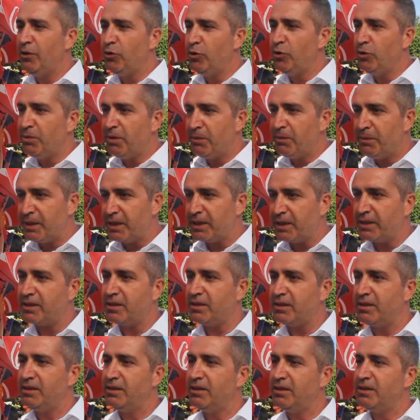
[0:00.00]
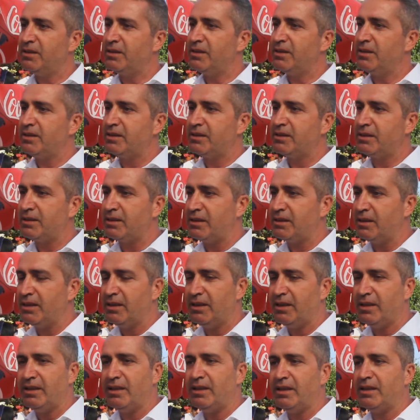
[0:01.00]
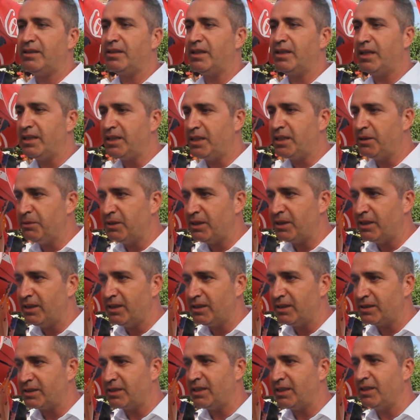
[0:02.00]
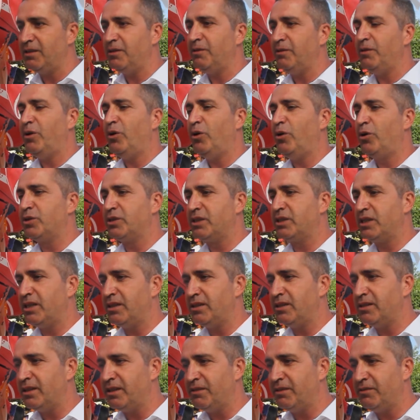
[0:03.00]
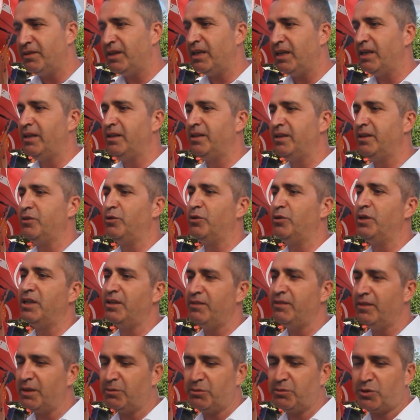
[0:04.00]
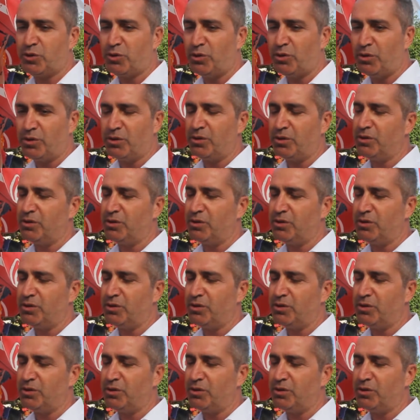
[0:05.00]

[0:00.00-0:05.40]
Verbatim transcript: Eylül Bebek e, takip edilirse orada e, valinin onay vermiş